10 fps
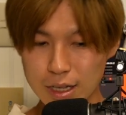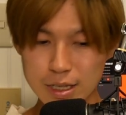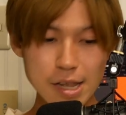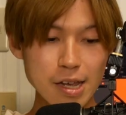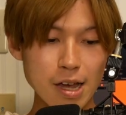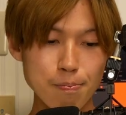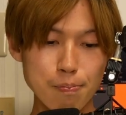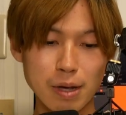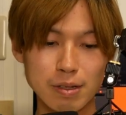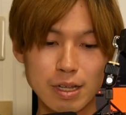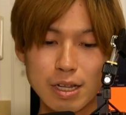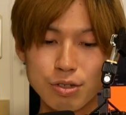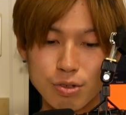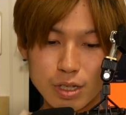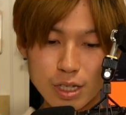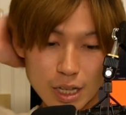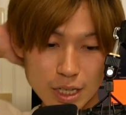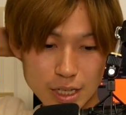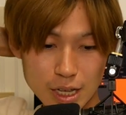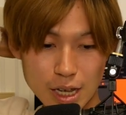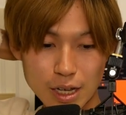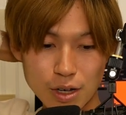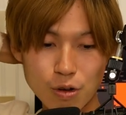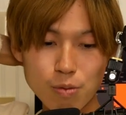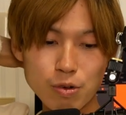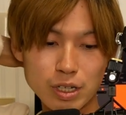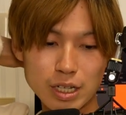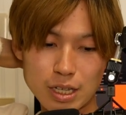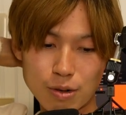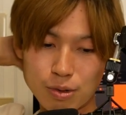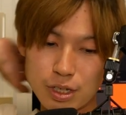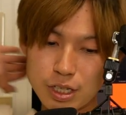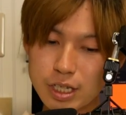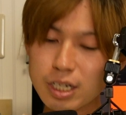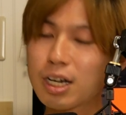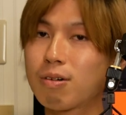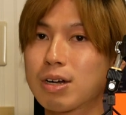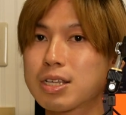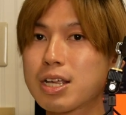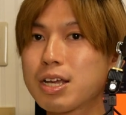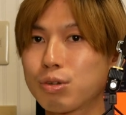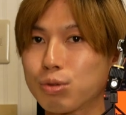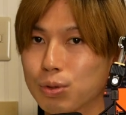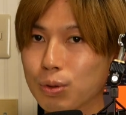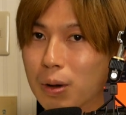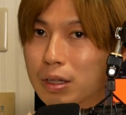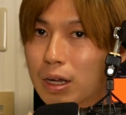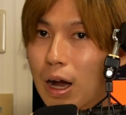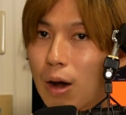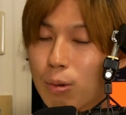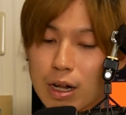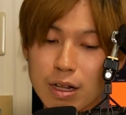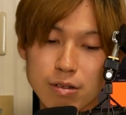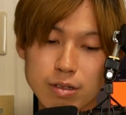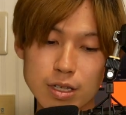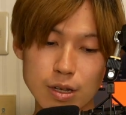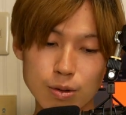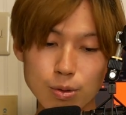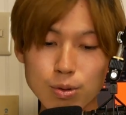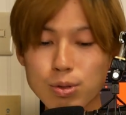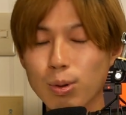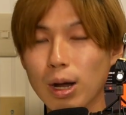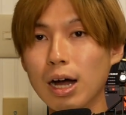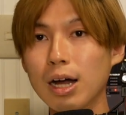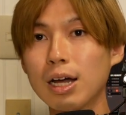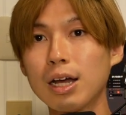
1872年ですね、主にですね、この市川清流という方がおられるんですけど、この人が、